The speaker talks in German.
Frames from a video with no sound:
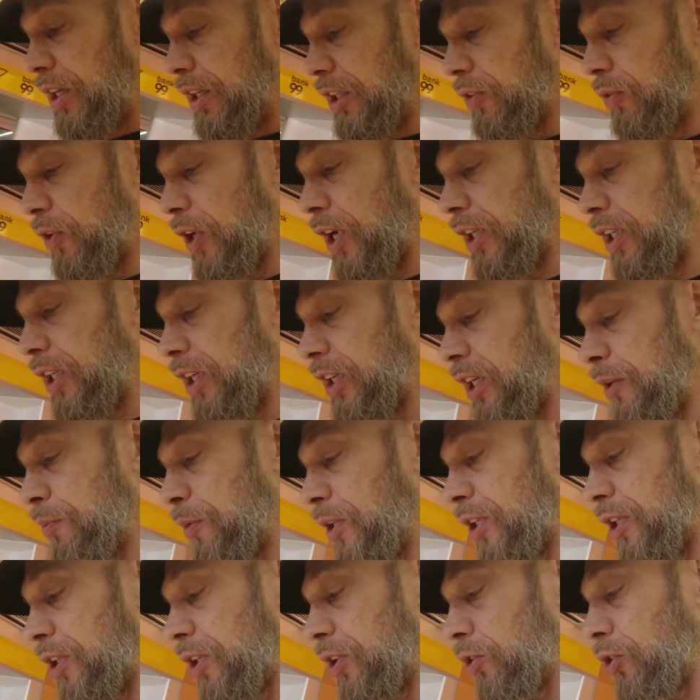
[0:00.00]
Ich werde eben
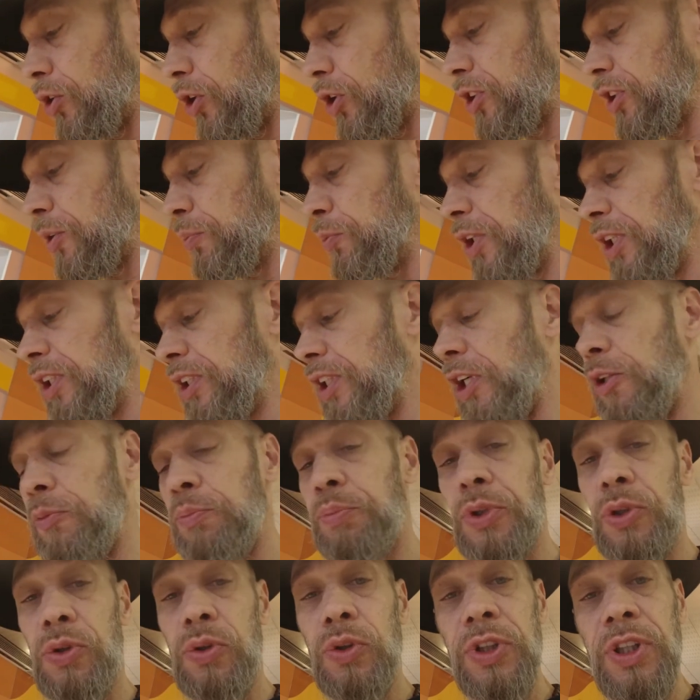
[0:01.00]
an Dr. Michael
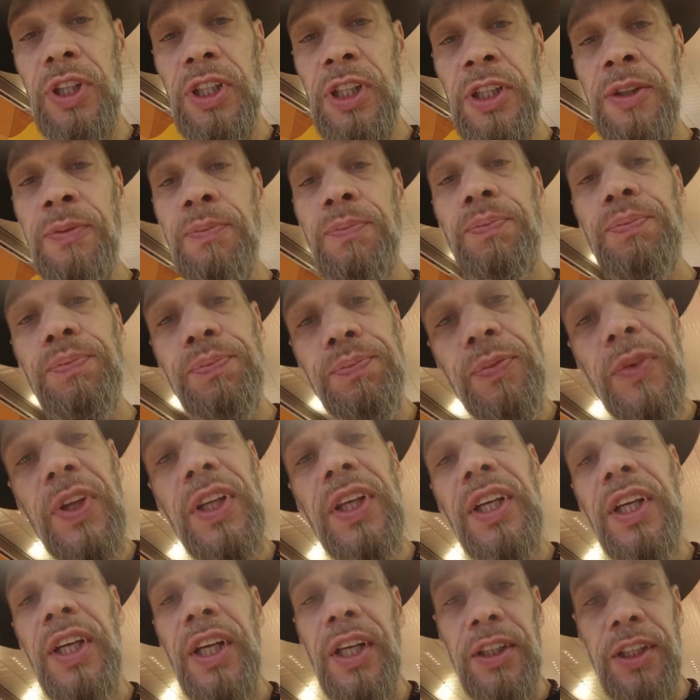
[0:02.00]
Brummer,
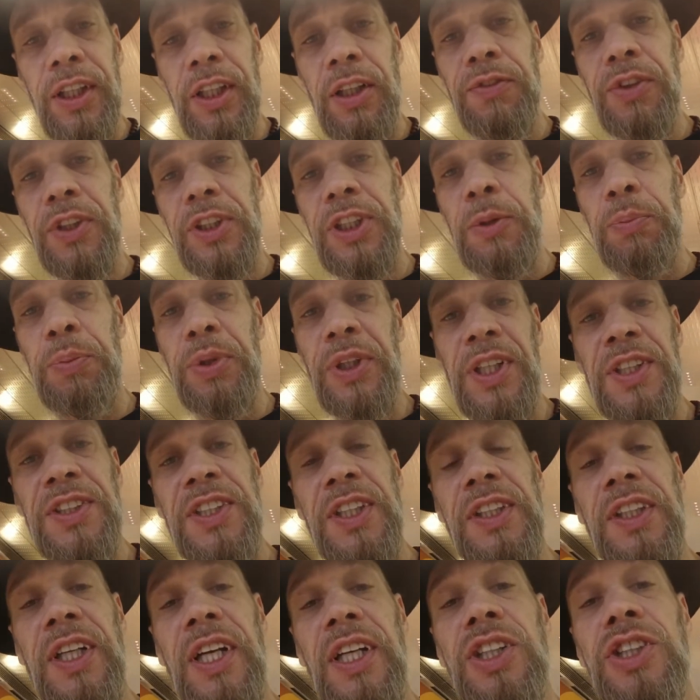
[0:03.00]
der für die
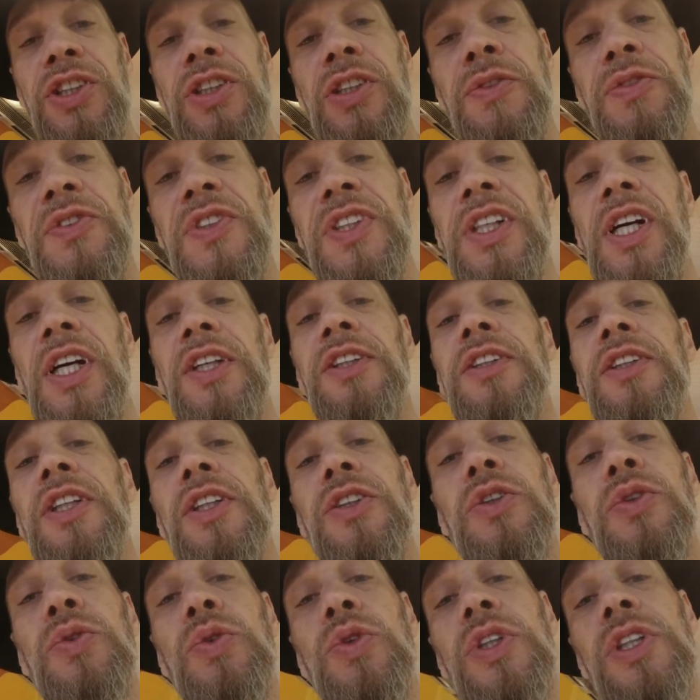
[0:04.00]

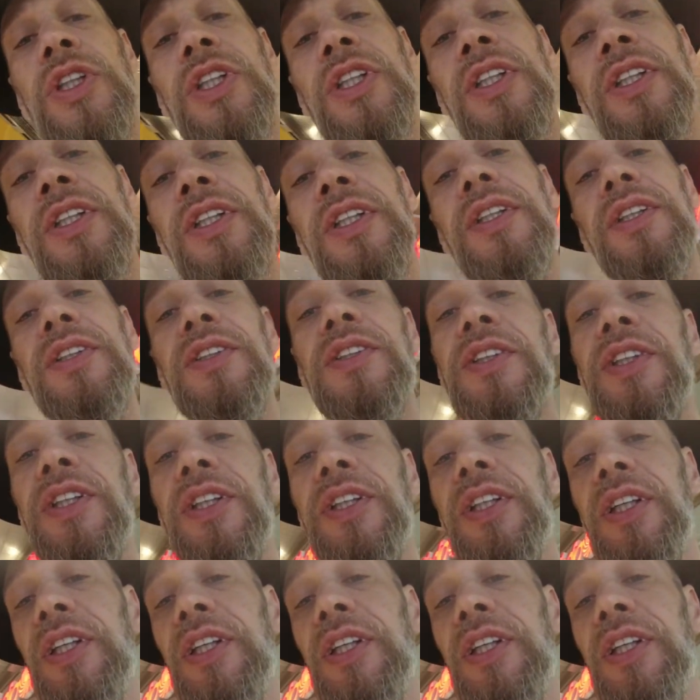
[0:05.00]
Präsidentschaftskandidatur sich